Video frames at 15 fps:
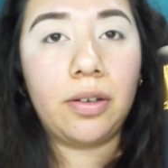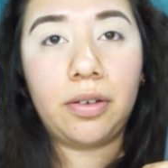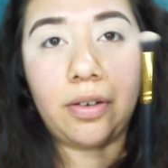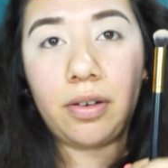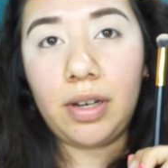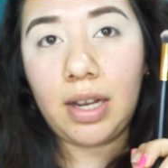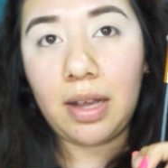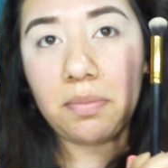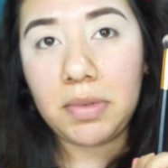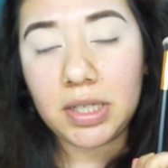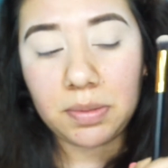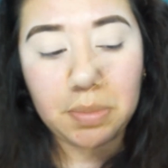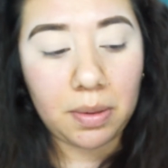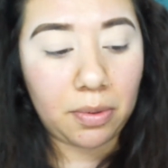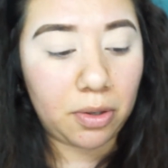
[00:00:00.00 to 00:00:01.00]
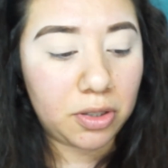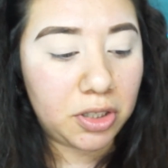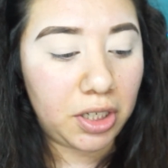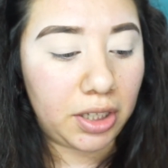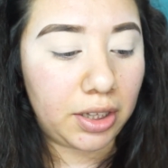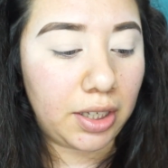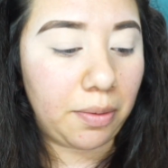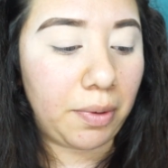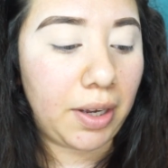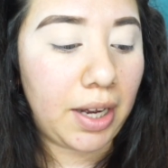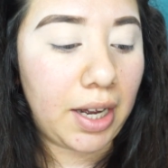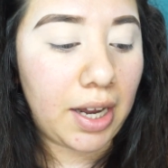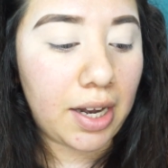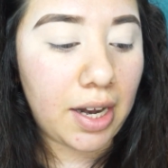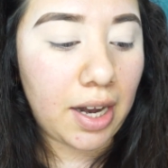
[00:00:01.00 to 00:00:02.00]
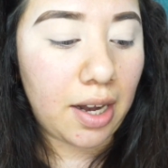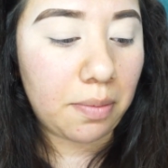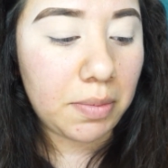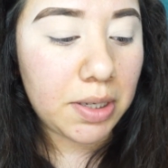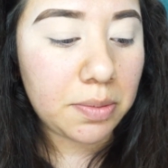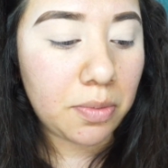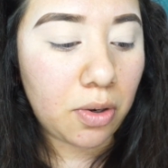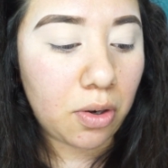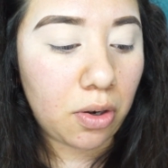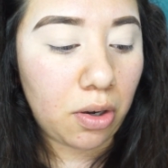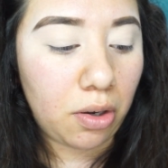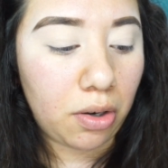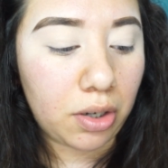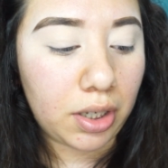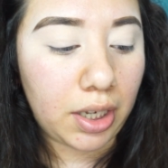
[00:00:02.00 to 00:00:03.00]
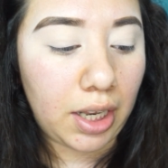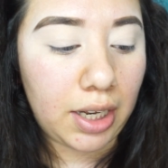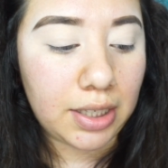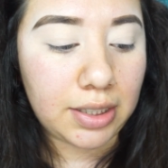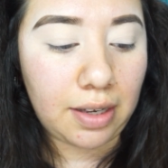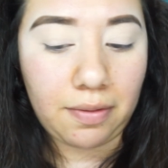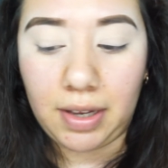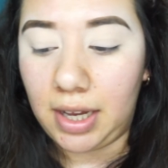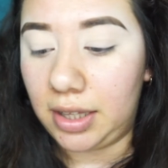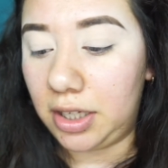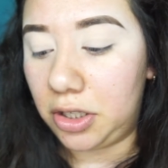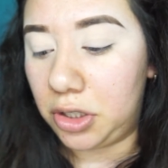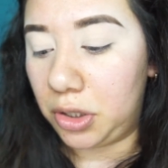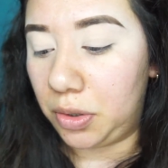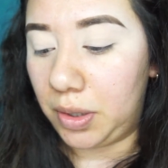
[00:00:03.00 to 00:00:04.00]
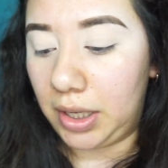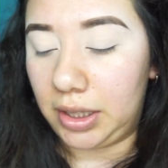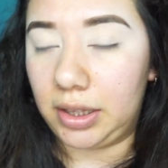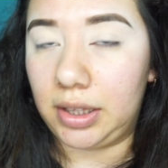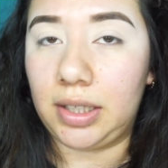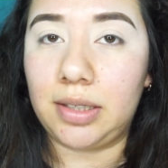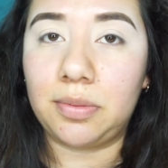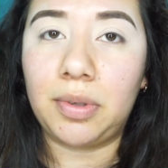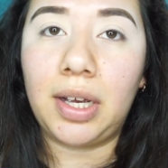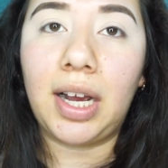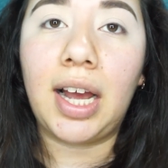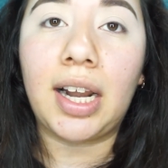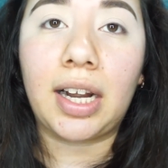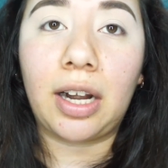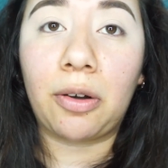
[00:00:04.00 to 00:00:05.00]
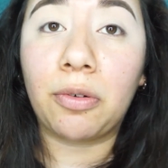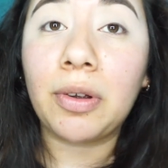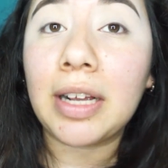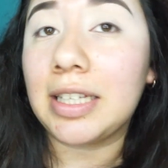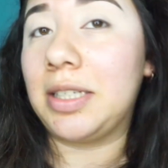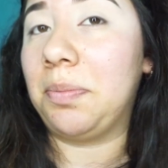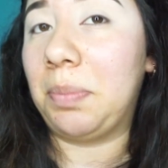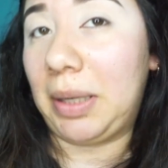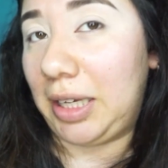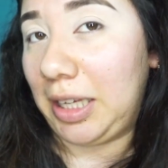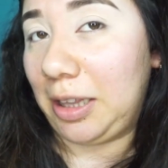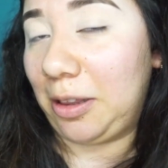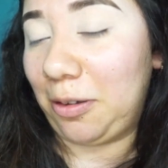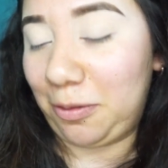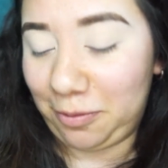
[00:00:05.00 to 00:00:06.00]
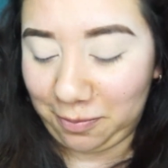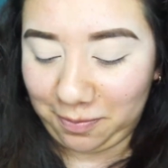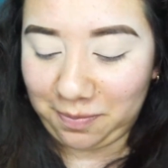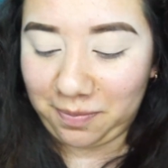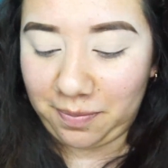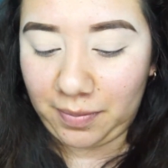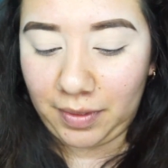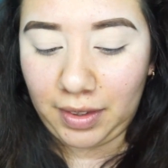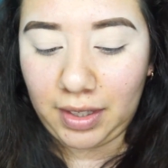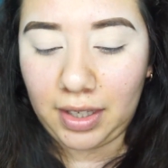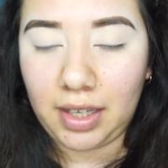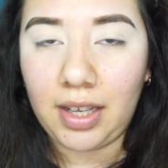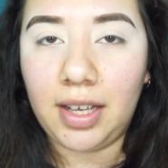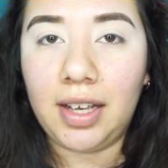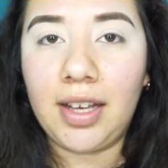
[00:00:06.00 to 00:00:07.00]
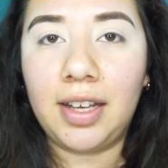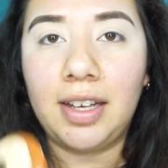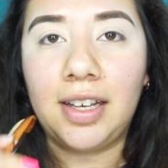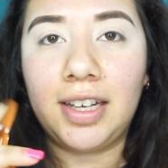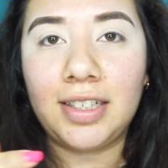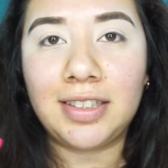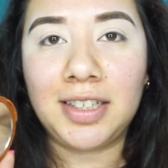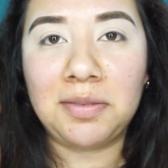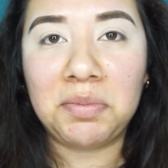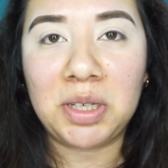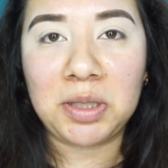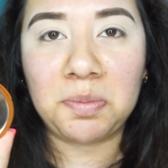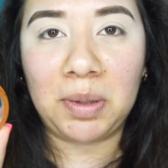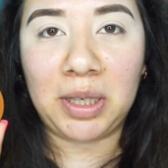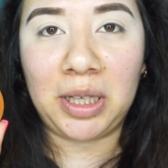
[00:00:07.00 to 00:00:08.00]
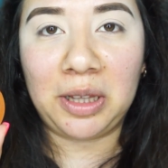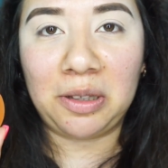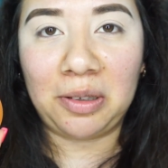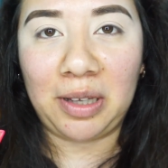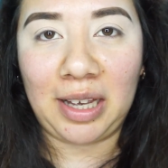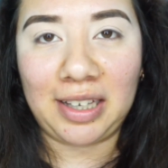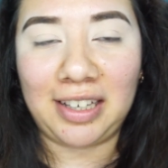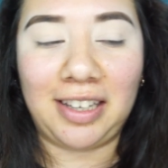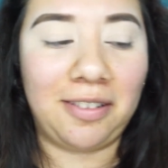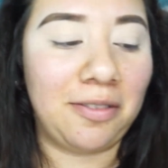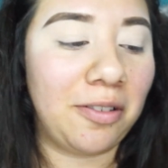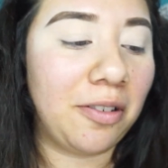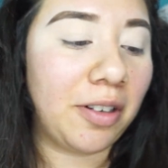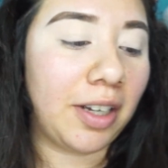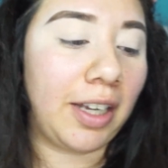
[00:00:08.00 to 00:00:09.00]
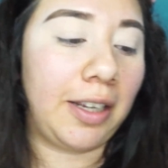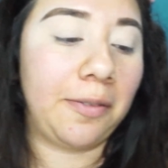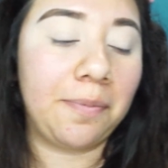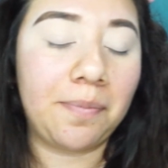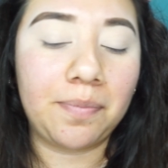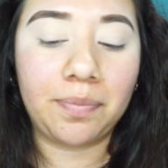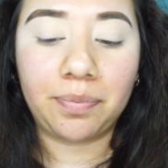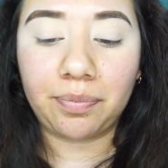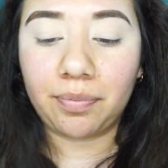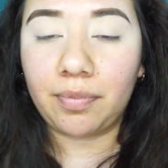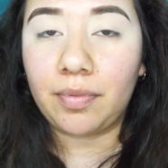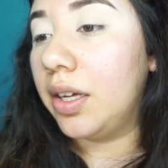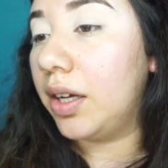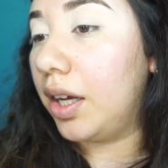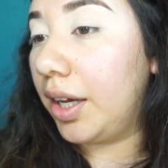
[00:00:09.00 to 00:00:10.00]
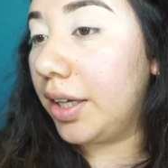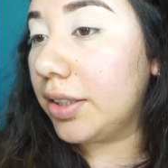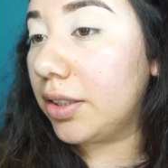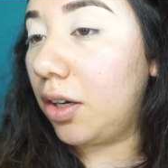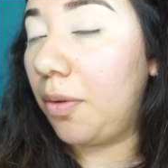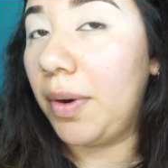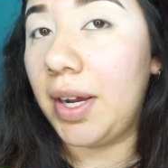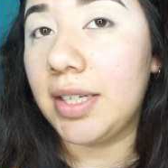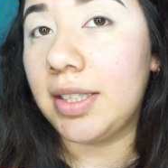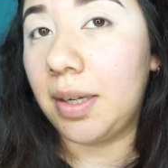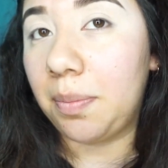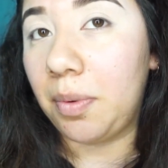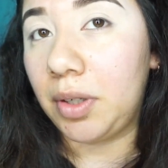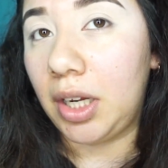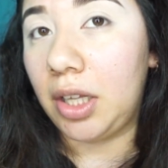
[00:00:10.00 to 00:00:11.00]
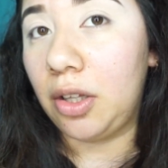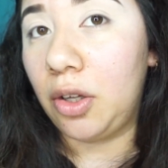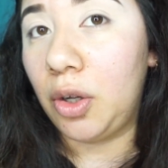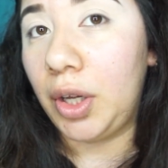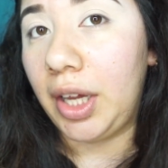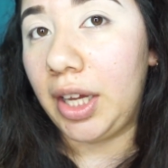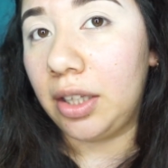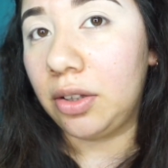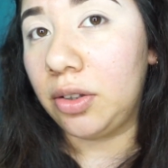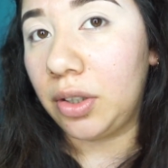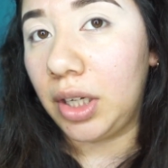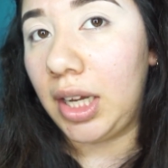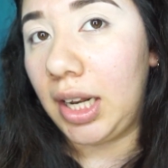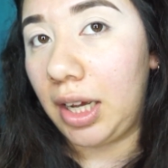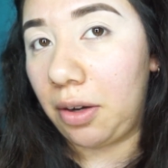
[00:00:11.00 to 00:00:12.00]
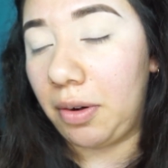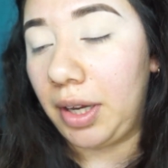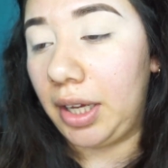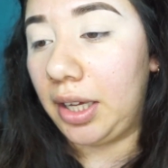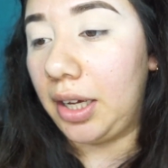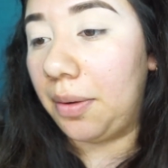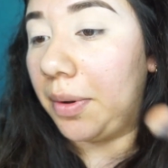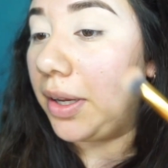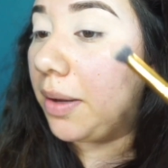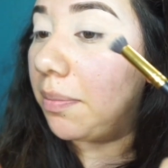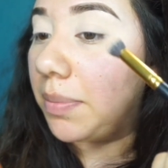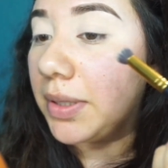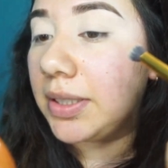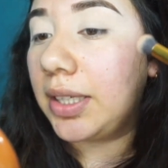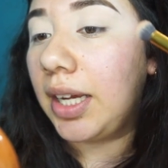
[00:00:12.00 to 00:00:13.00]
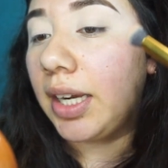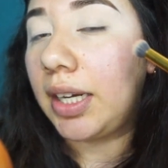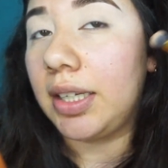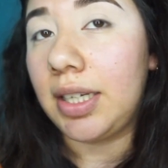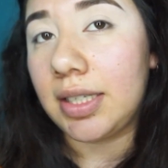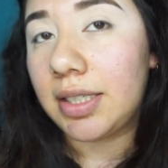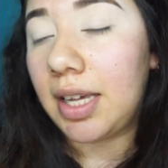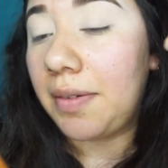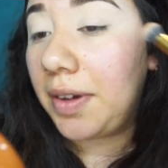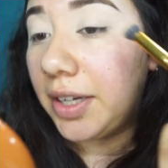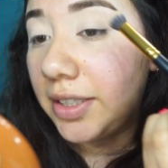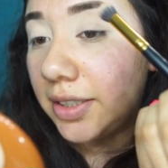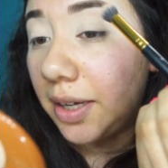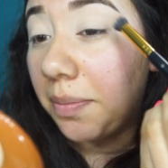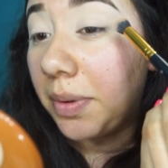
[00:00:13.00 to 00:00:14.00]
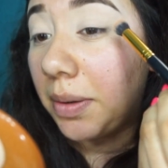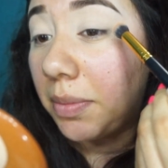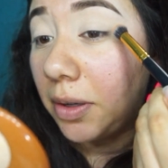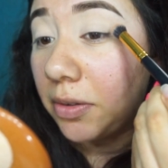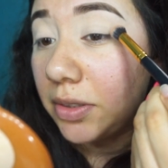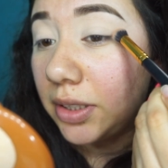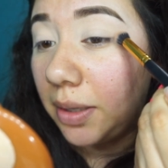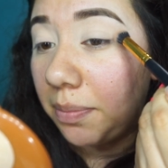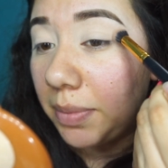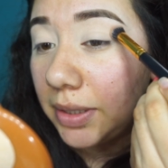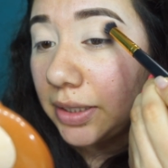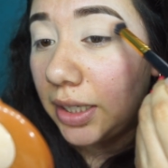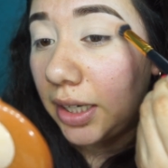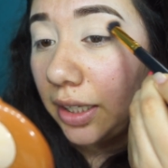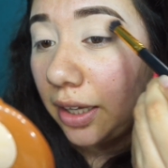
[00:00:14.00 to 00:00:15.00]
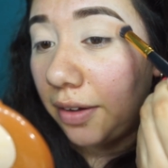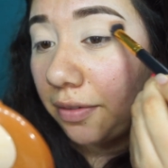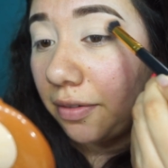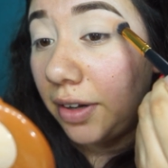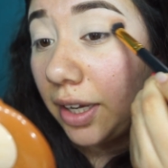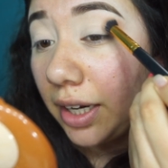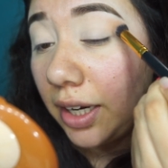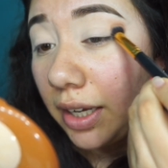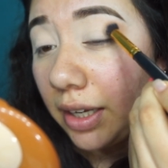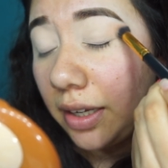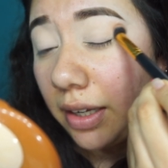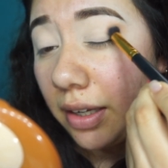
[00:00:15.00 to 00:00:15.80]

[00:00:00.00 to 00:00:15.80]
con la misma brochita voy a agarrar el mismo color que les había dicho antes voy a agarrar un espejito este es mi espejito de aquí ok esto lo voy a estar poniendo en toda la cuenca. Voy a empezar, ya saben, siempre me gusta empezar de afuera.